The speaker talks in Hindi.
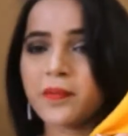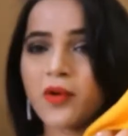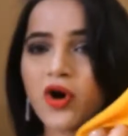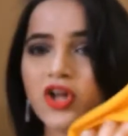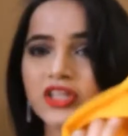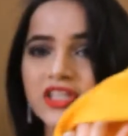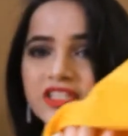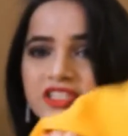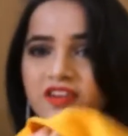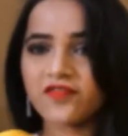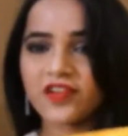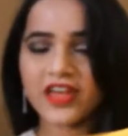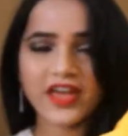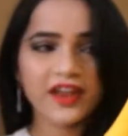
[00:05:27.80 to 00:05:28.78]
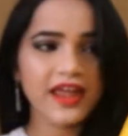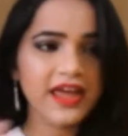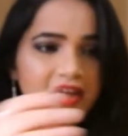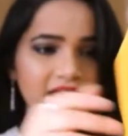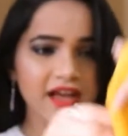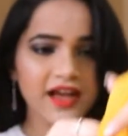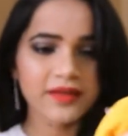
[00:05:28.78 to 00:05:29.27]
पे बहुत ही अच्छा फ्लेयर
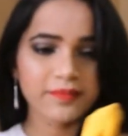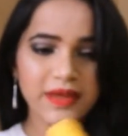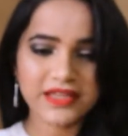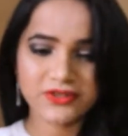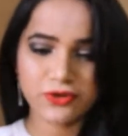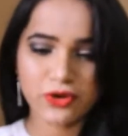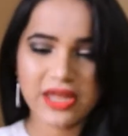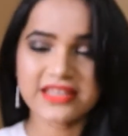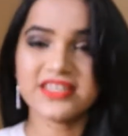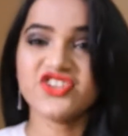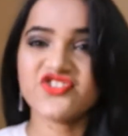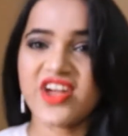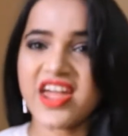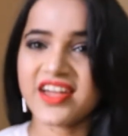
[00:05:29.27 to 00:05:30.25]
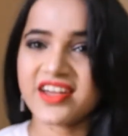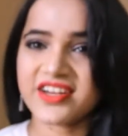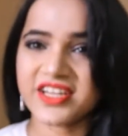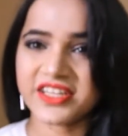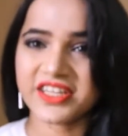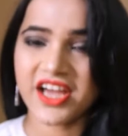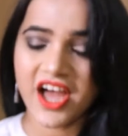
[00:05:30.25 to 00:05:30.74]
आएगा अगर मैं इसको ऐसे ही ट्राई
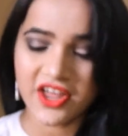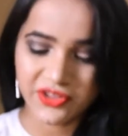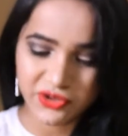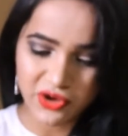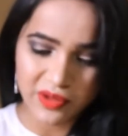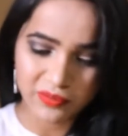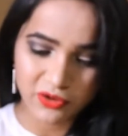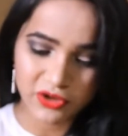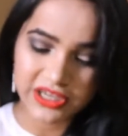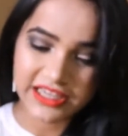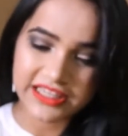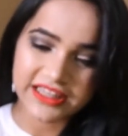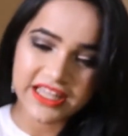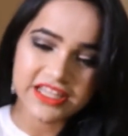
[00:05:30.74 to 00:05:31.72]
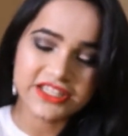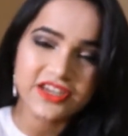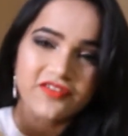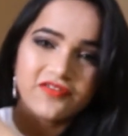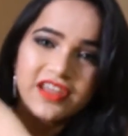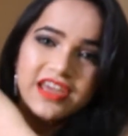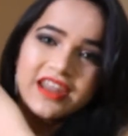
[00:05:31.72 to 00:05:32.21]
करके दिखाती हूँ आपको कि कितना अच्छा
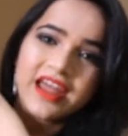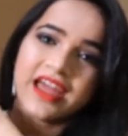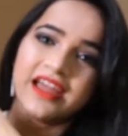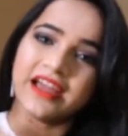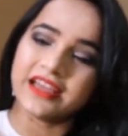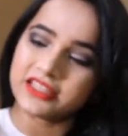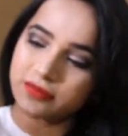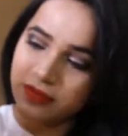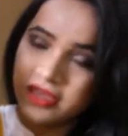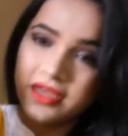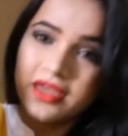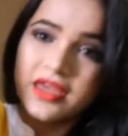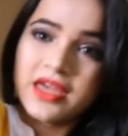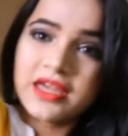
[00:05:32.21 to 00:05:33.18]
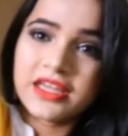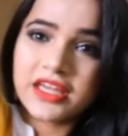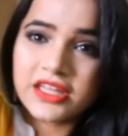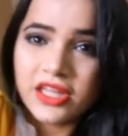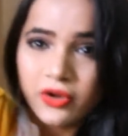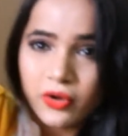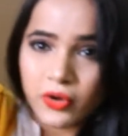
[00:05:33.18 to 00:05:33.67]
फ्लेयर आएगा इसमें ये
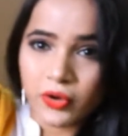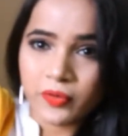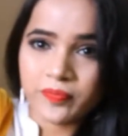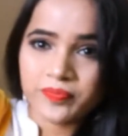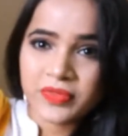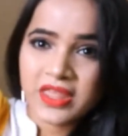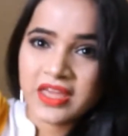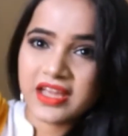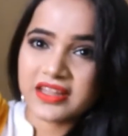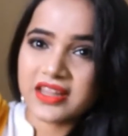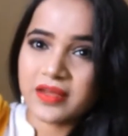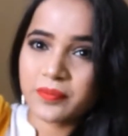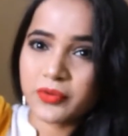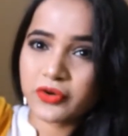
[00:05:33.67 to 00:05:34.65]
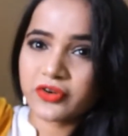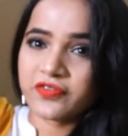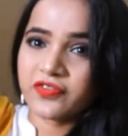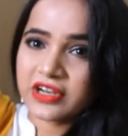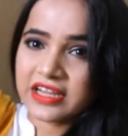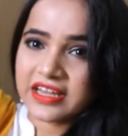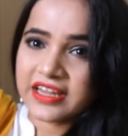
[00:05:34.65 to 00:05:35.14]
देखो कितना
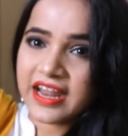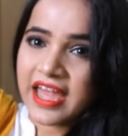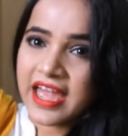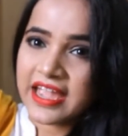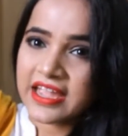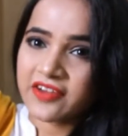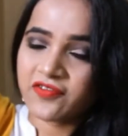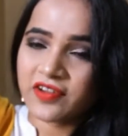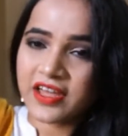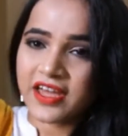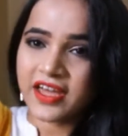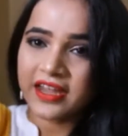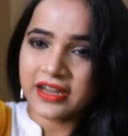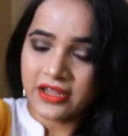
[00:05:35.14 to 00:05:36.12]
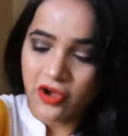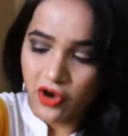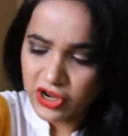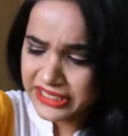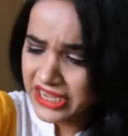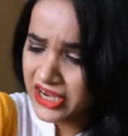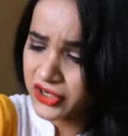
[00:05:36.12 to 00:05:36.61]
ब्यूटीफुल लग रहा है ये फ्लेयर और
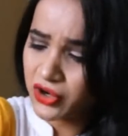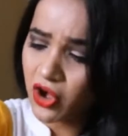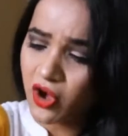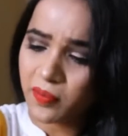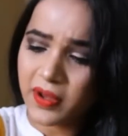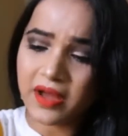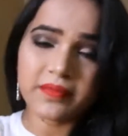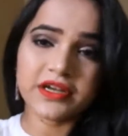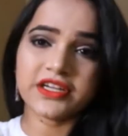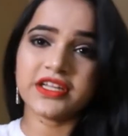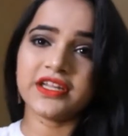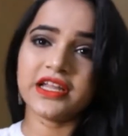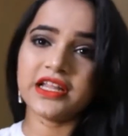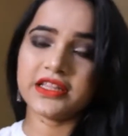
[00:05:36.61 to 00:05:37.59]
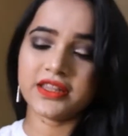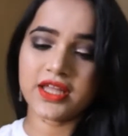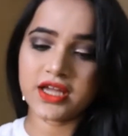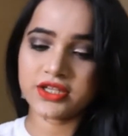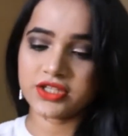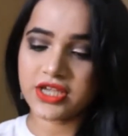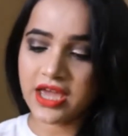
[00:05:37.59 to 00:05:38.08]
ये टॉप का मटेरियल
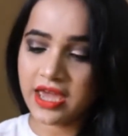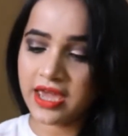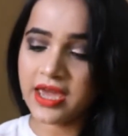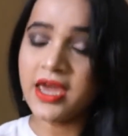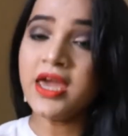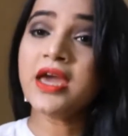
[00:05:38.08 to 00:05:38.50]
इतना अच्छा है